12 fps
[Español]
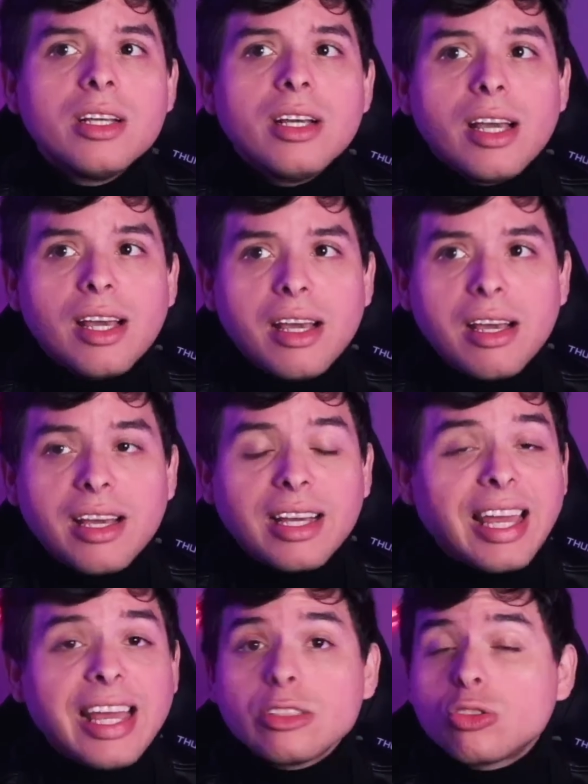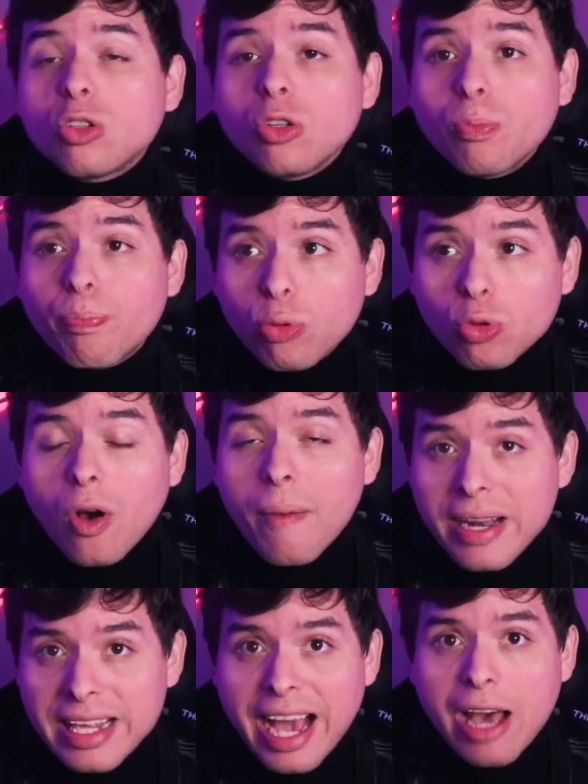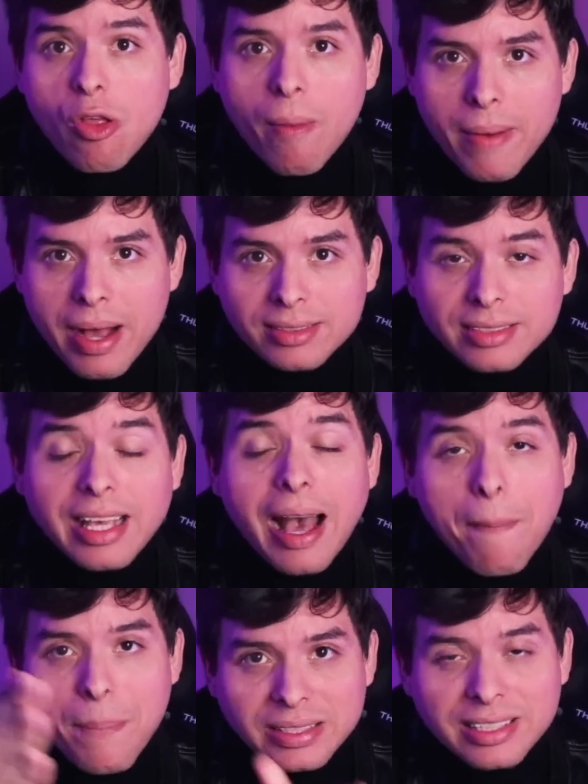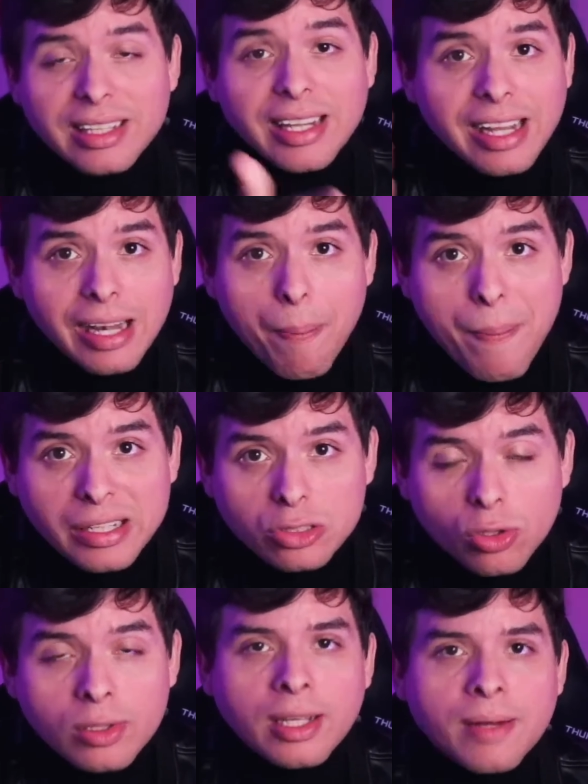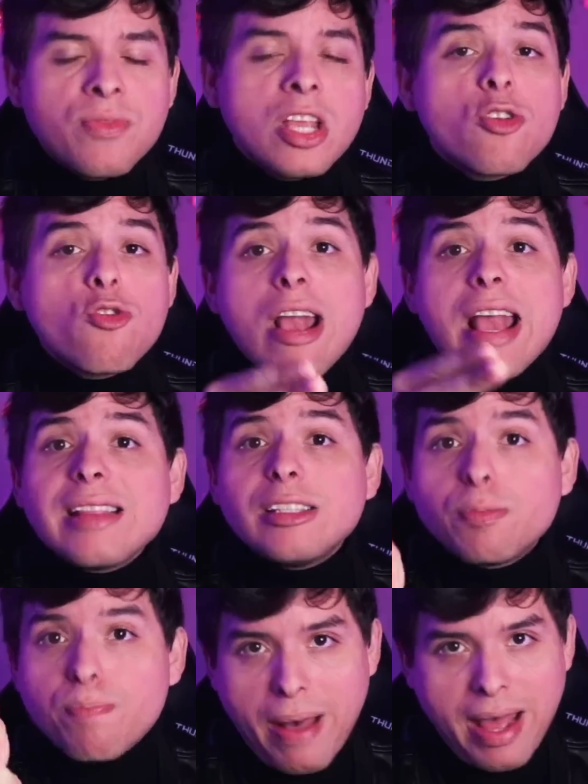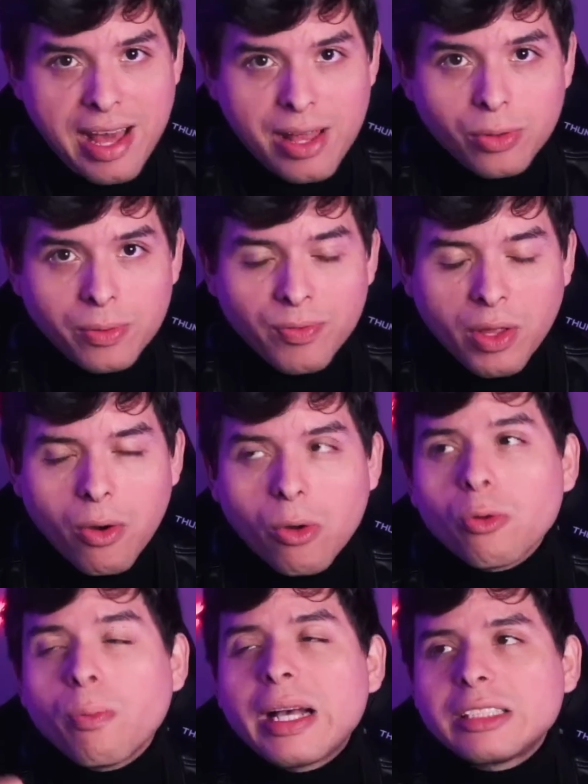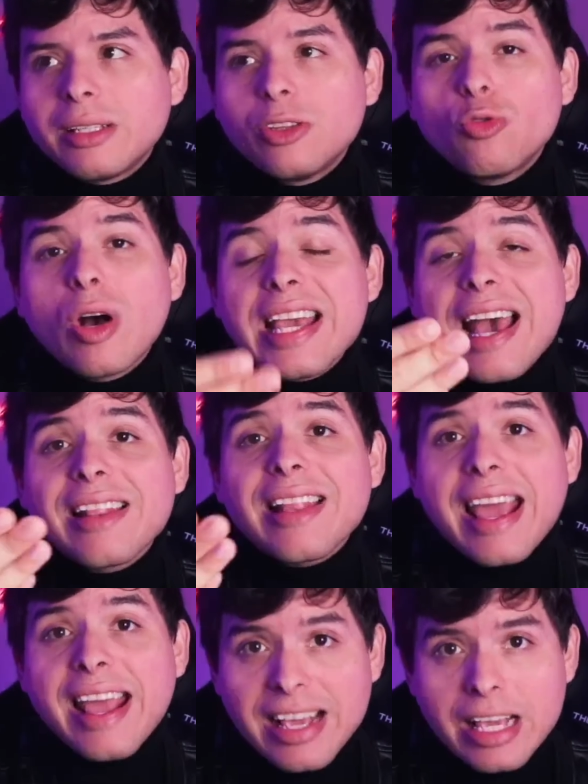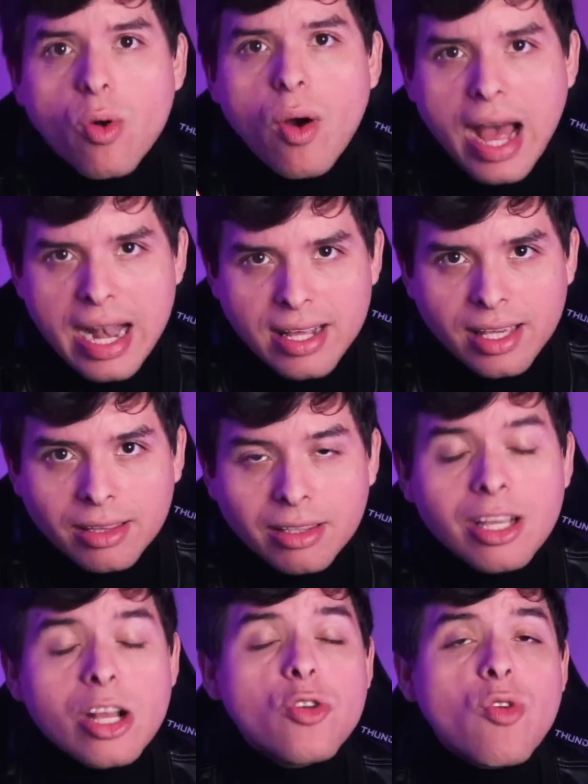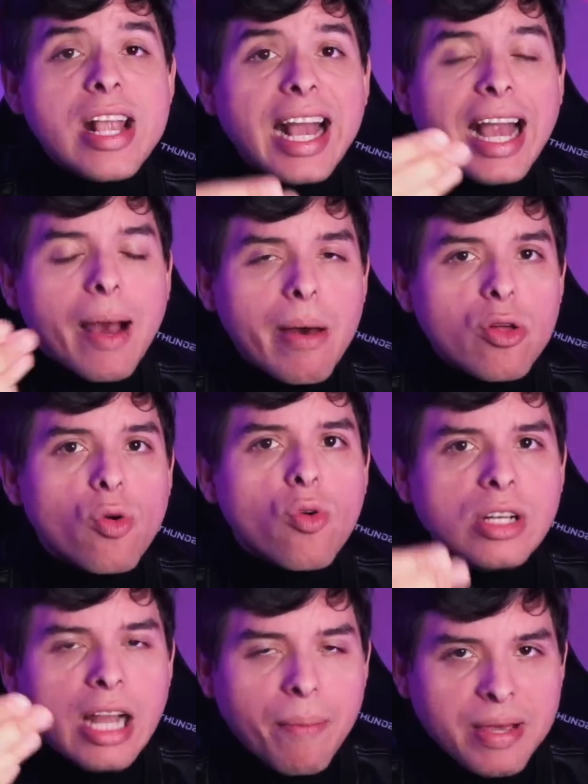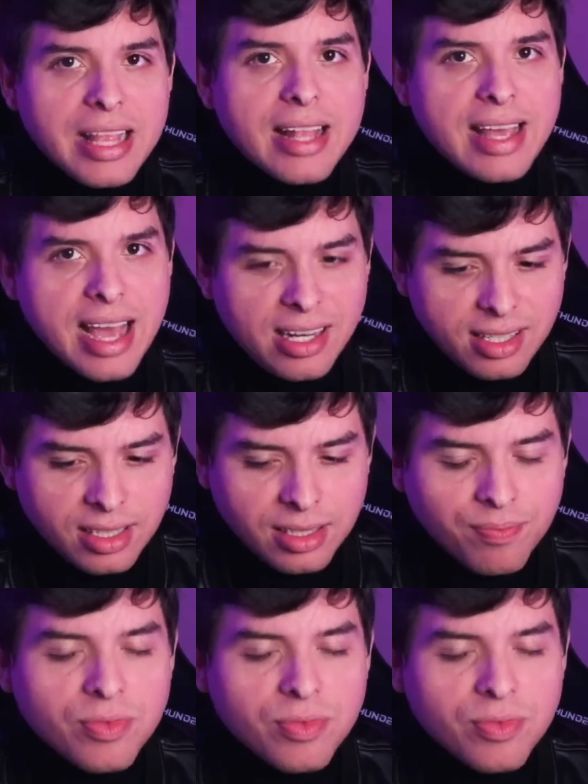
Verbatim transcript: eh, que esto pudo haber llegado a más, a pesar de que la persona no haya disparado, o más bien no haya herido a alguien, no haya acabado con la vida de alguien